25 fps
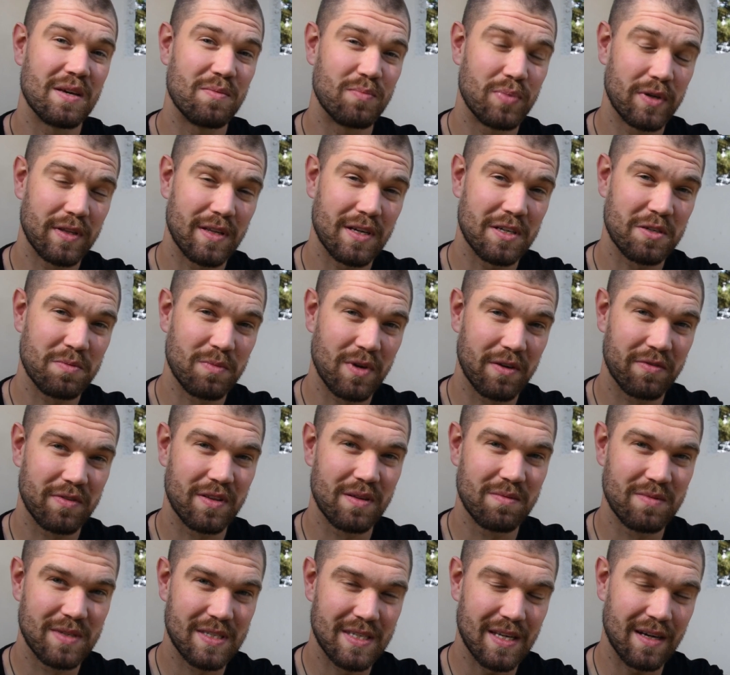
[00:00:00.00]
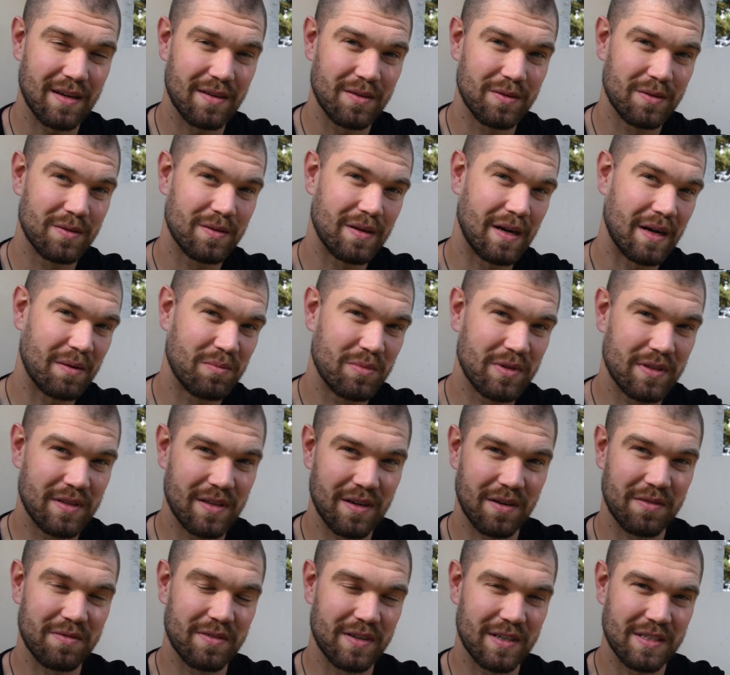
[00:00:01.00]
I pytasz mnie w tym celu, aby
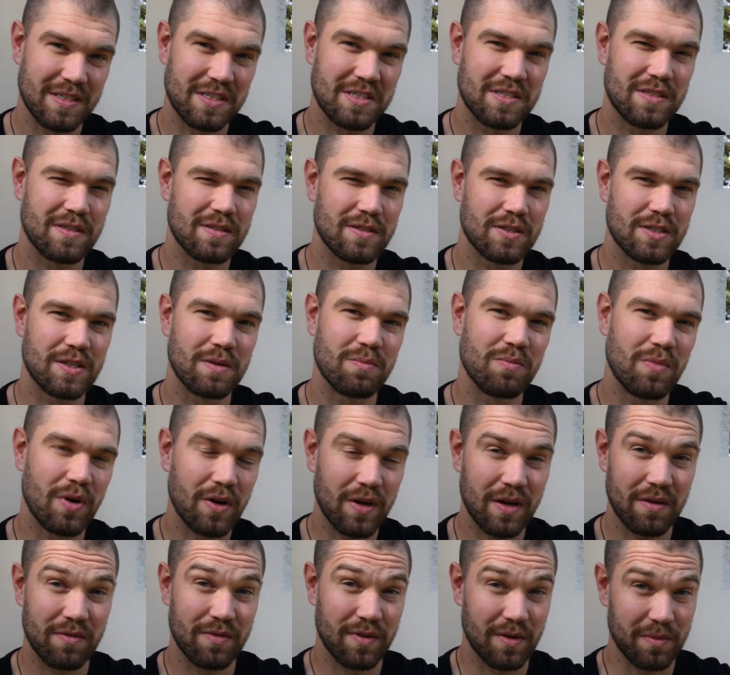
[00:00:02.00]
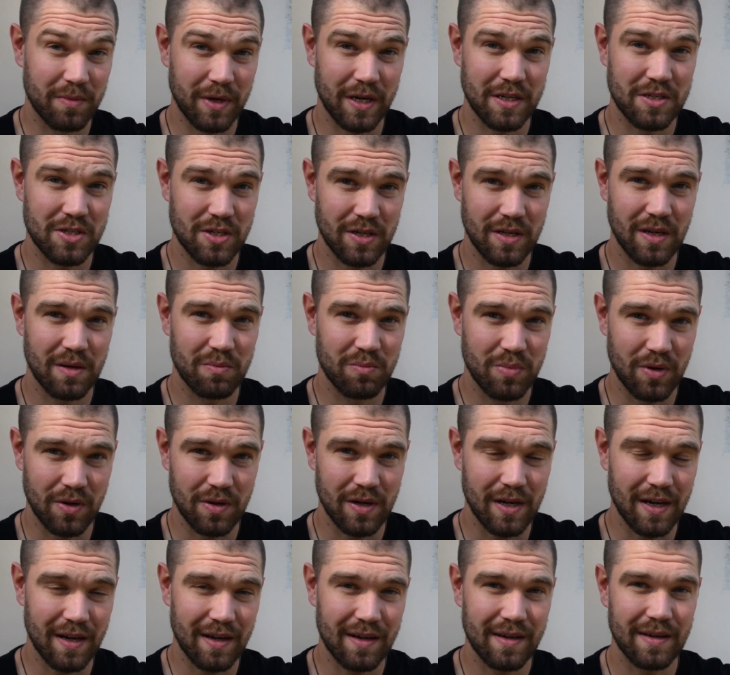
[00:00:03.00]
dowieść, że moje wyobrażenie
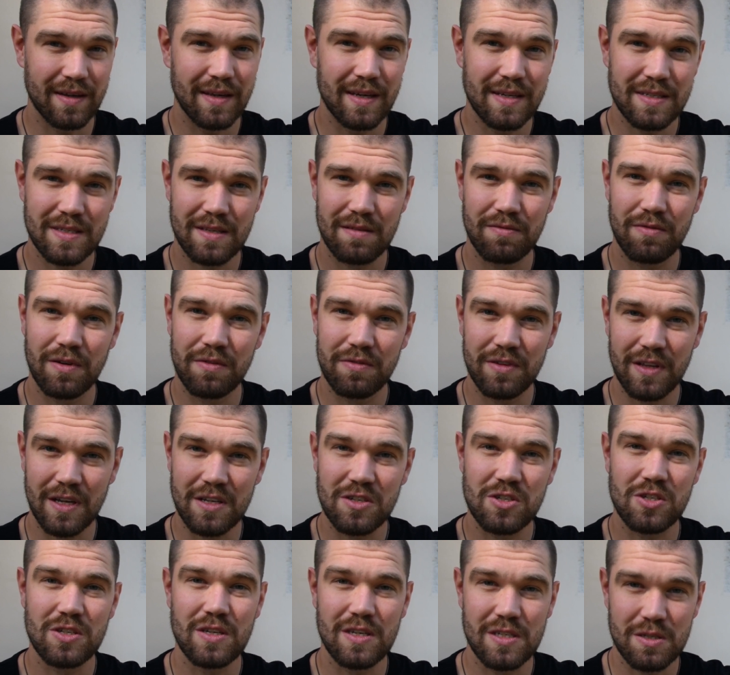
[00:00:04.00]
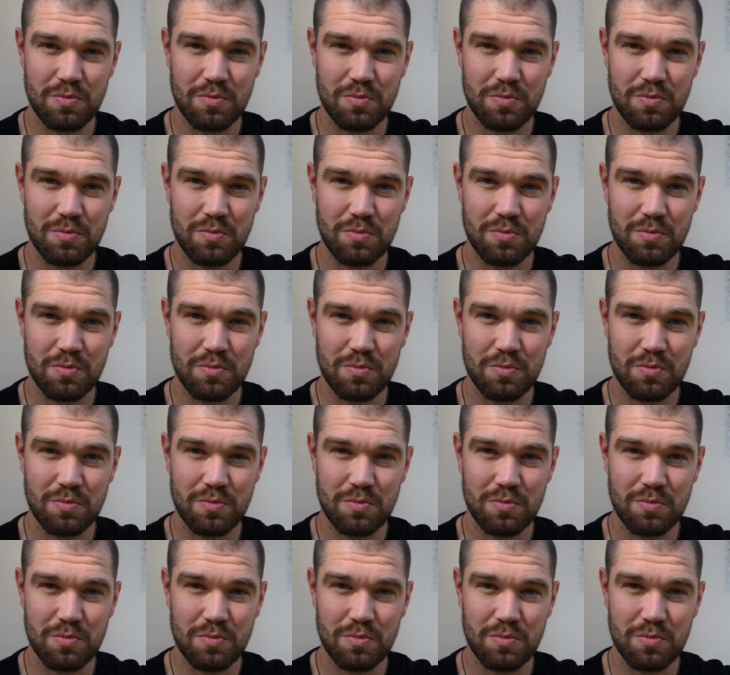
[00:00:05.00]
Boga jest wewnętrznie